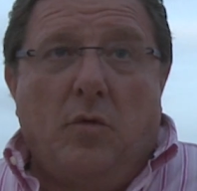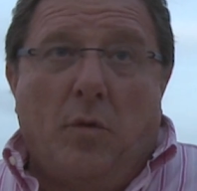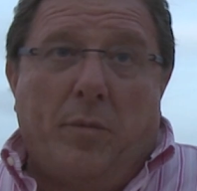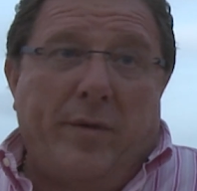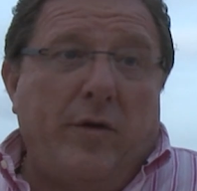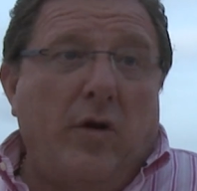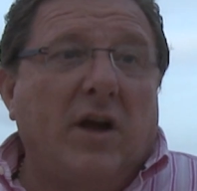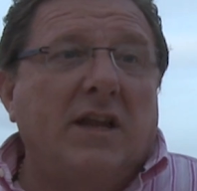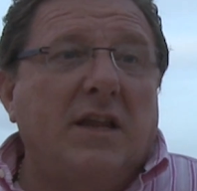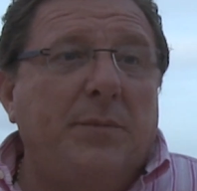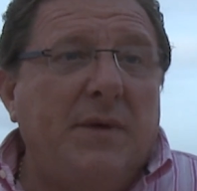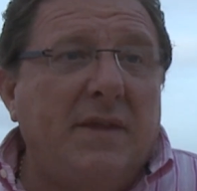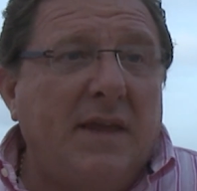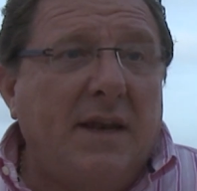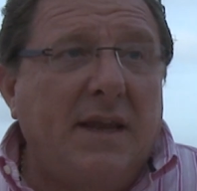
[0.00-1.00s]
Lo primero que te
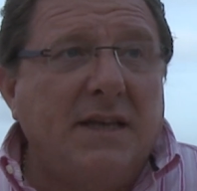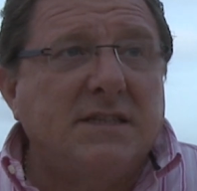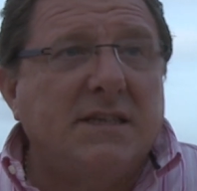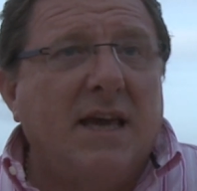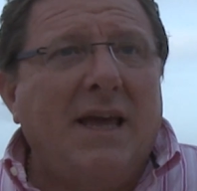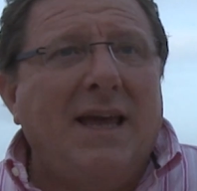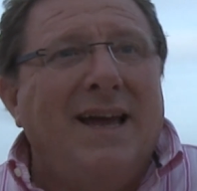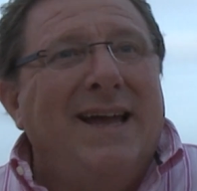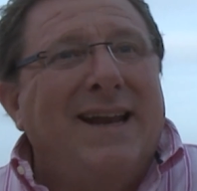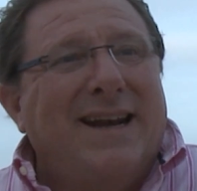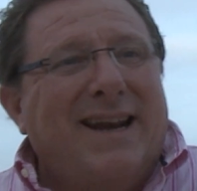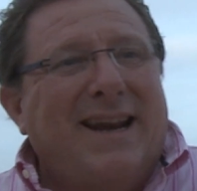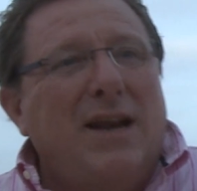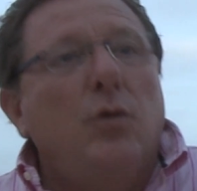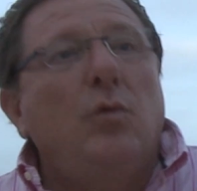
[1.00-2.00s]
piden es que
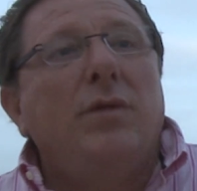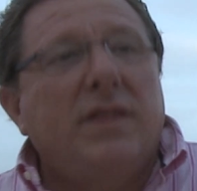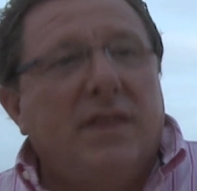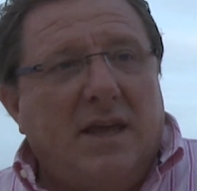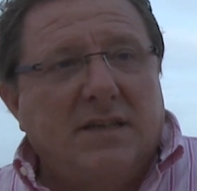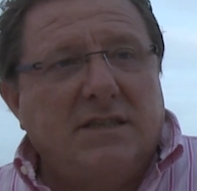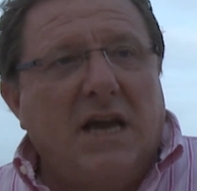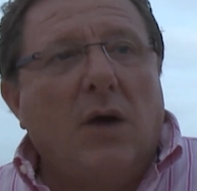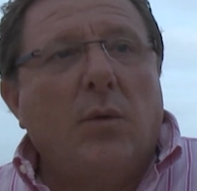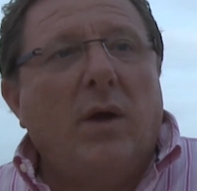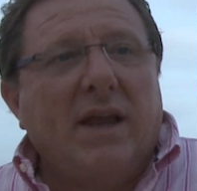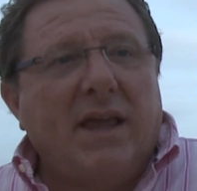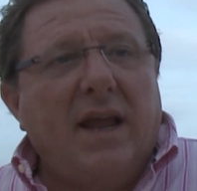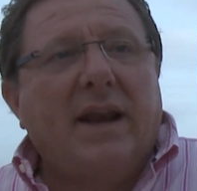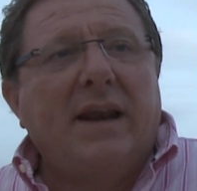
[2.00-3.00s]
renuncies a
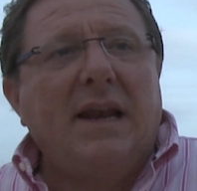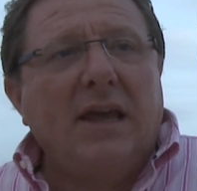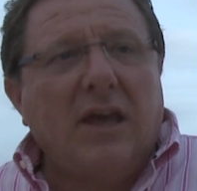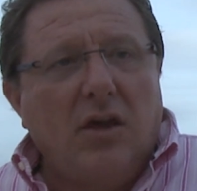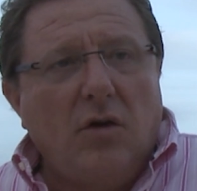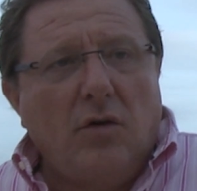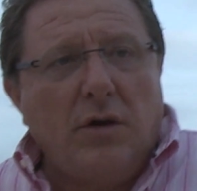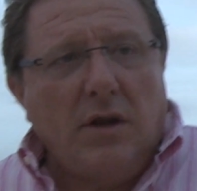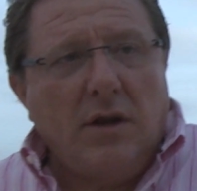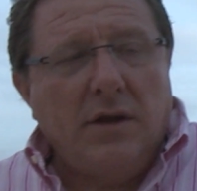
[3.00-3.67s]
cualquier religión